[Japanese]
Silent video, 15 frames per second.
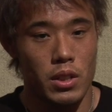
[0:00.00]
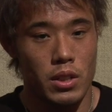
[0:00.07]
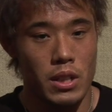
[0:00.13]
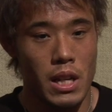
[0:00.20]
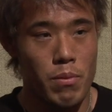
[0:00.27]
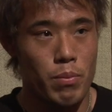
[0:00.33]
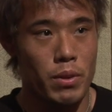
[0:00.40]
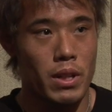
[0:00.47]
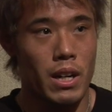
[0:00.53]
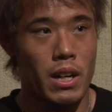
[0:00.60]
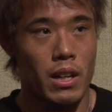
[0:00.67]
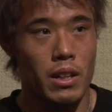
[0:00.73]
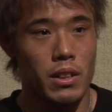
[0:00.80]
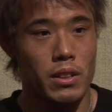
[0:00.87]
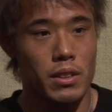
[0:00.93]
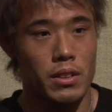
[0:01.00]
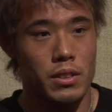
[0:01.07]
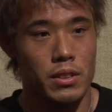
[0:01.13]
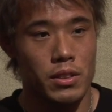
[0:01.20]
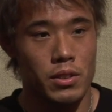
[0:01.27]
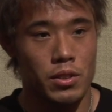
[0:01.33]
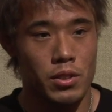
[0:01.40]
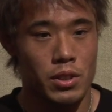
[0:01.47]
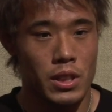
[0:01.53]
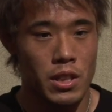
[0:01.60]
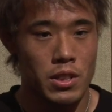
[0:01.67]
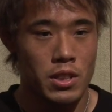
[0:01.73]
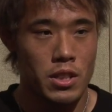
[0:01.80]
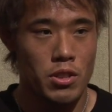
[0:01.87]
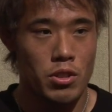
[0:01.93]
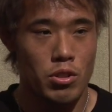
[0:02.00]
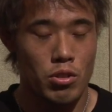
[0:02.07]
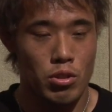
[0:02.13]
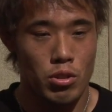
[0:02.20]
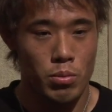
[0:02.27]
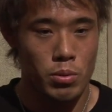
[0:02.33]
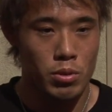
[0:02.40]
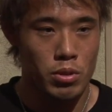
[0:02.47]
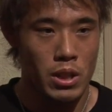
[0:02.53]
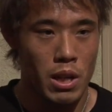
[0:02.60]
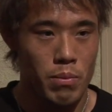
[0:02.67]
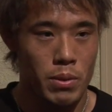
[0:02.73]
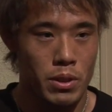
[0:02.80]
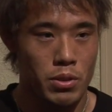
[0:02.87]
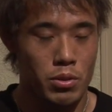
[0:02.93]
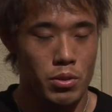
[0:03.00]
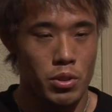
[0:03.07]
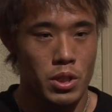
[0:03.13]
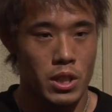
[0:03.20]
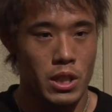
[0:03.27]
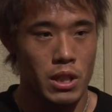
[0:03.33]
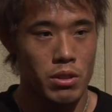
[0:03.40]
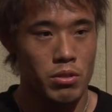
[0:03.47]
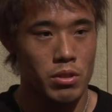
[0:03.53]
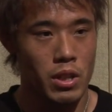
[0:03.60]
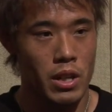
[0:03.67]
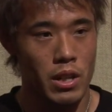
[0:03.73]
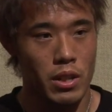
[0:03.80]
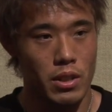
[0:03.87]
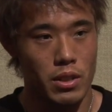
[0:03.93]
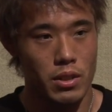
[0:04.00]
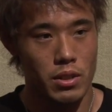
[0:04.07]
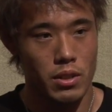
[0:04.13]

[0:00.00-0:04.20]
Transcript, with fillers: タイプがその3選手と自分のタイプがちょっと違うので